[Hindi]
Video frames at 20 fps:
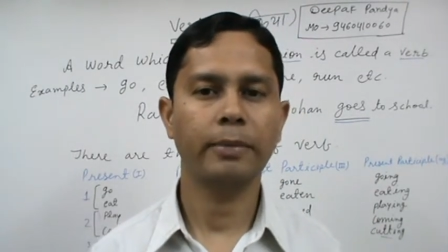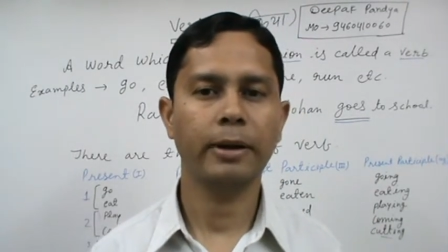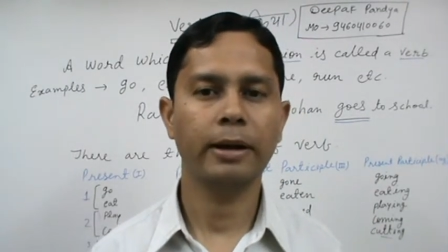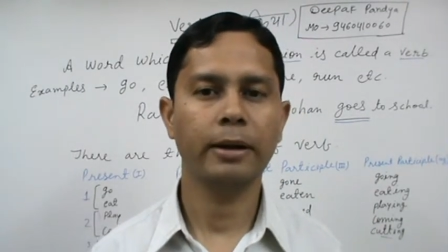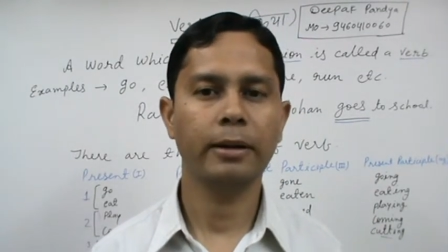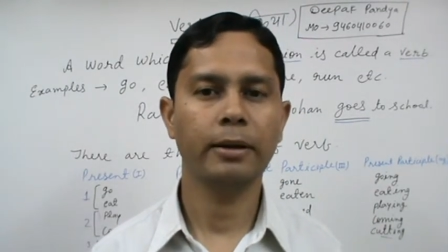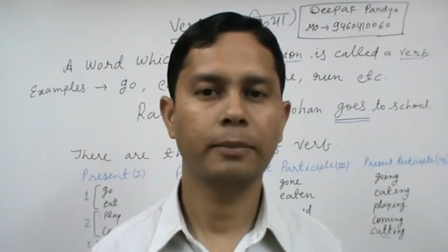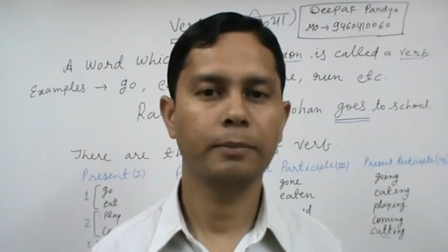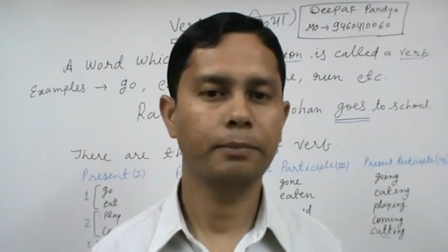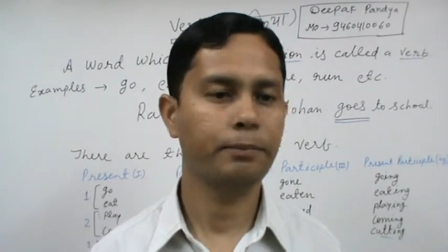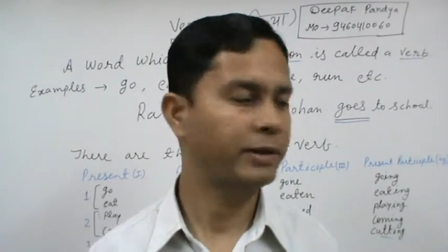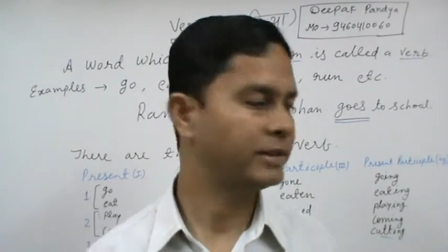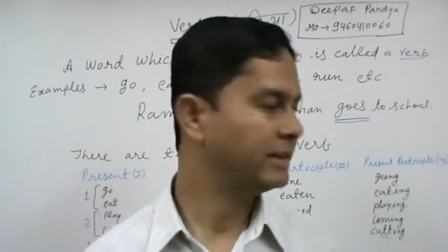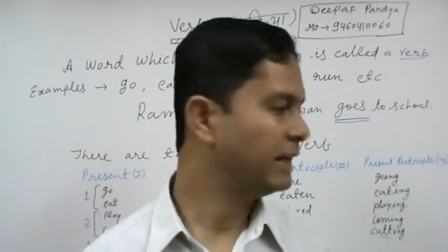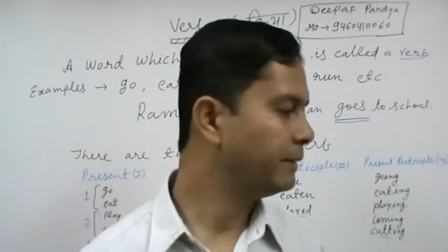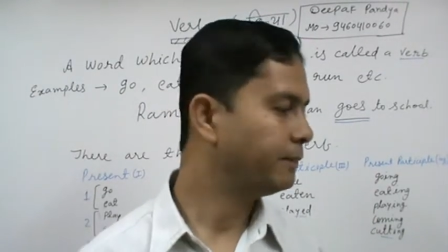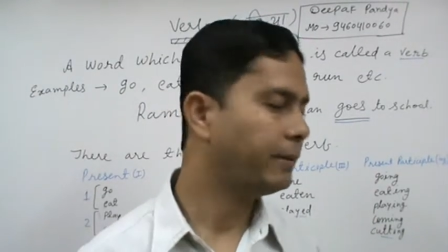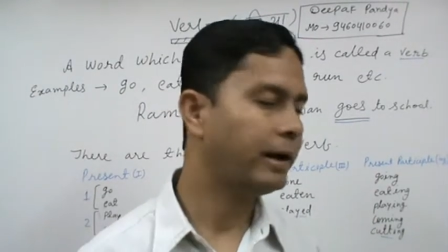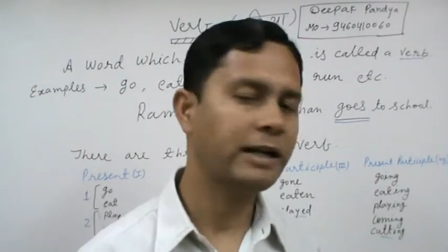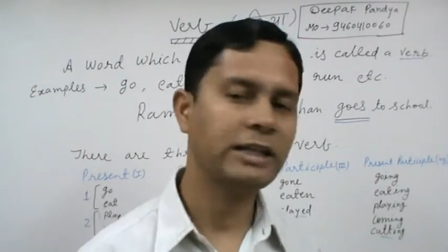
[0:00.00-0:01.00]

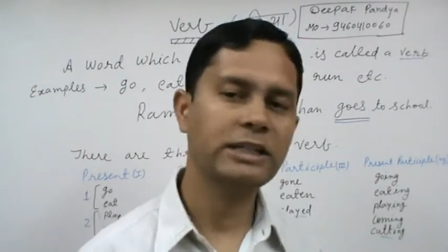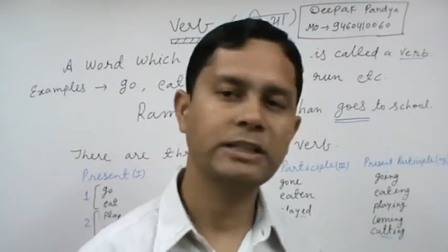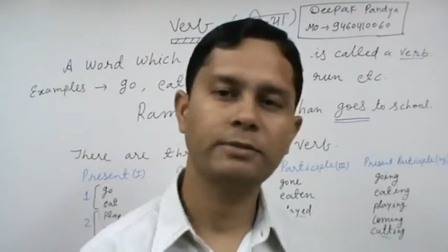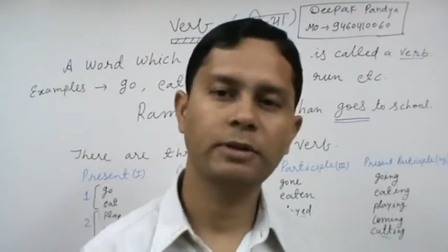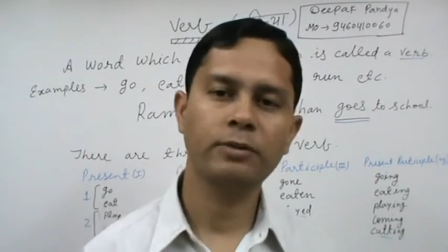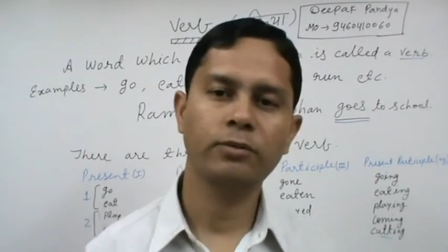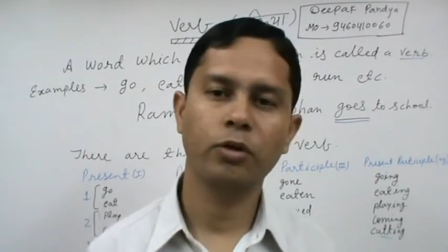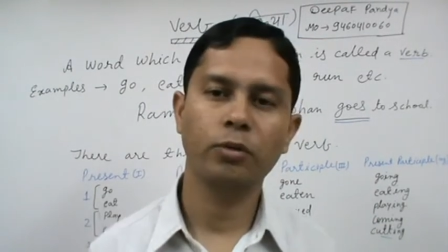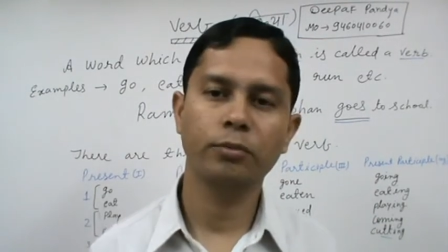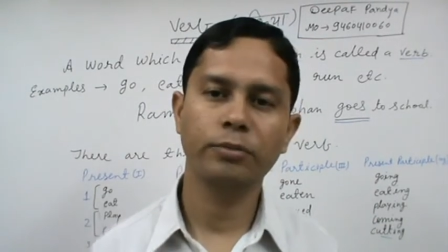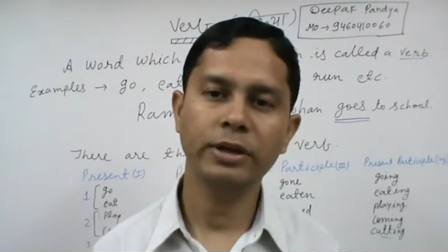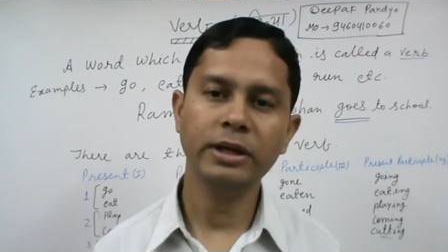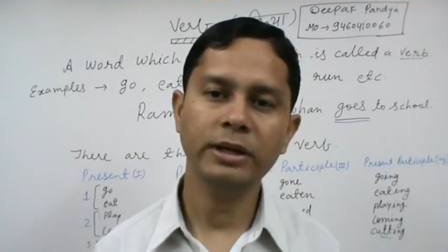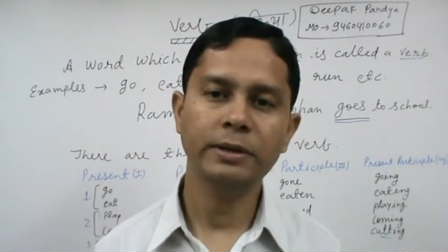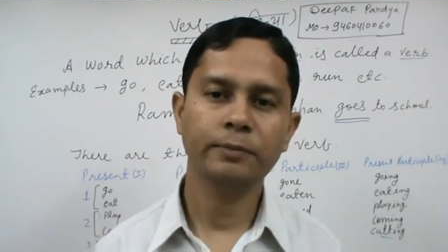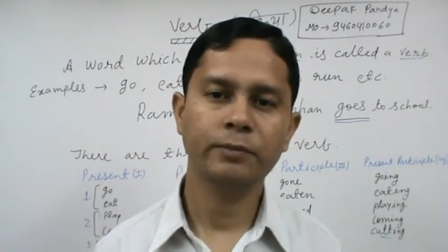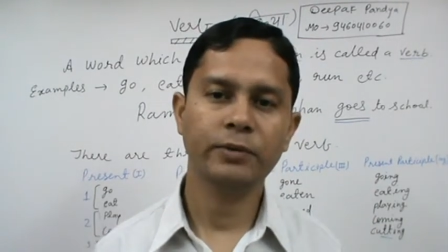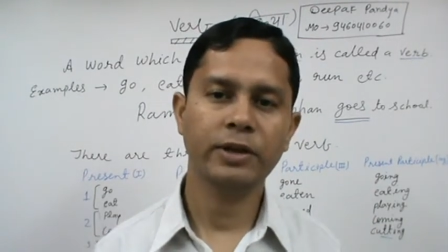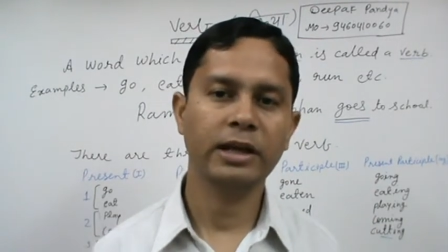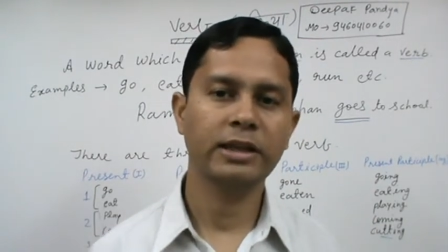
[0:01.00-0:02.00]
प्रेजेंट पार्टिसिपल फॉर्म भी
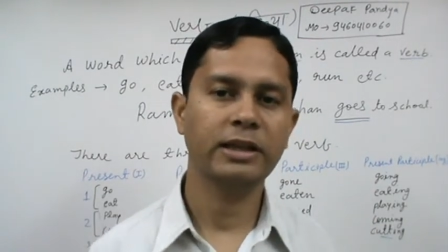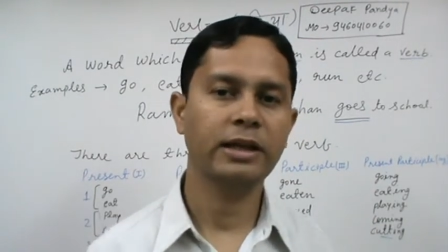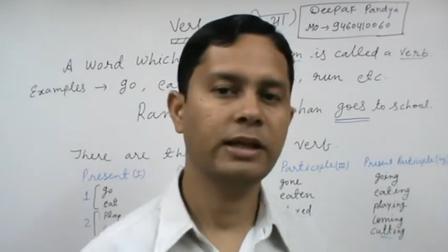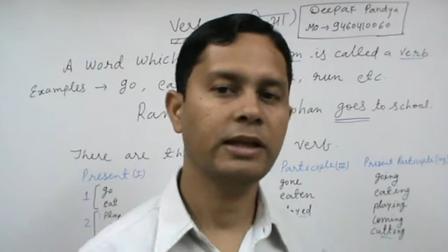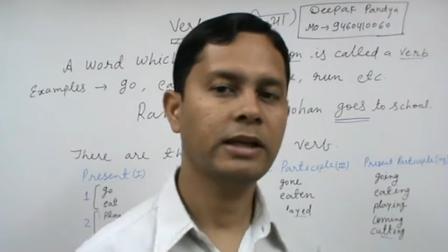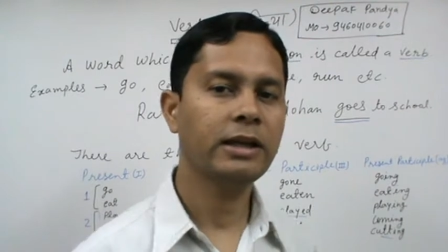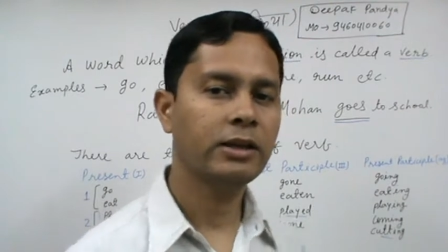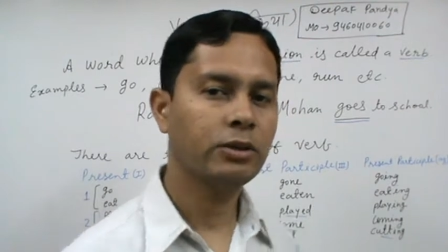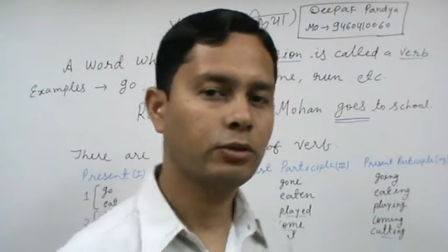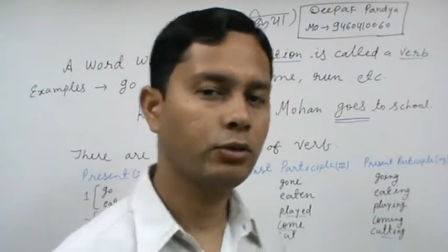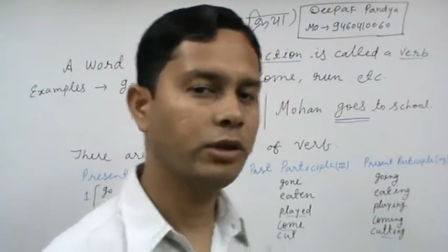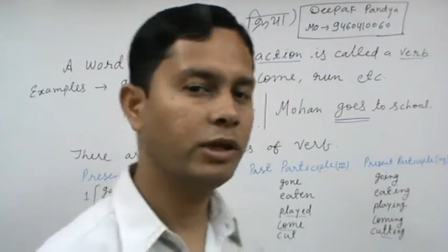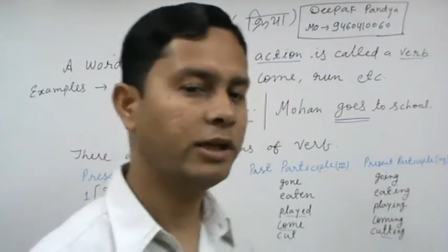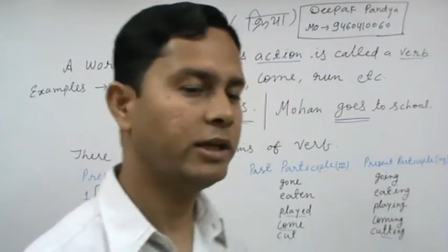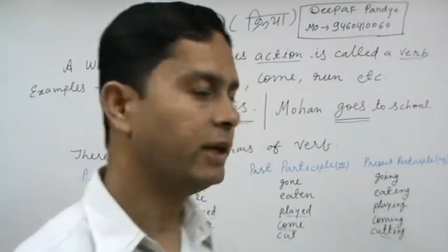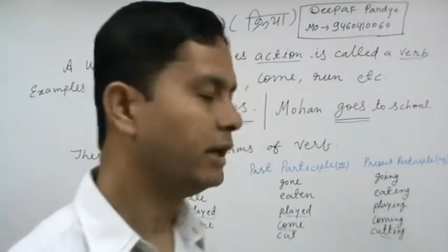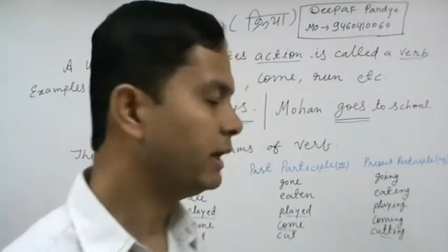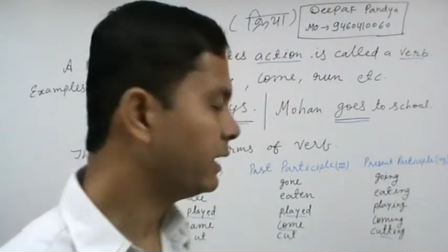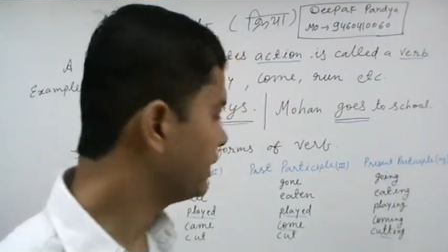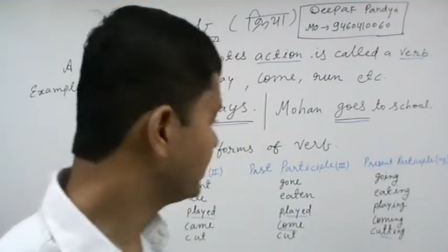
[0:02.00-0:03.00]
कहते हैं तो
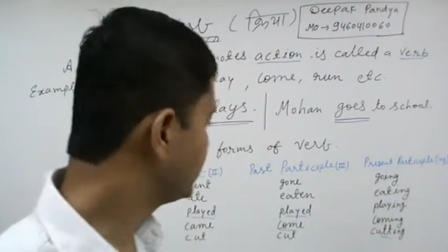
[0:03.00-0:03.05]
देखिए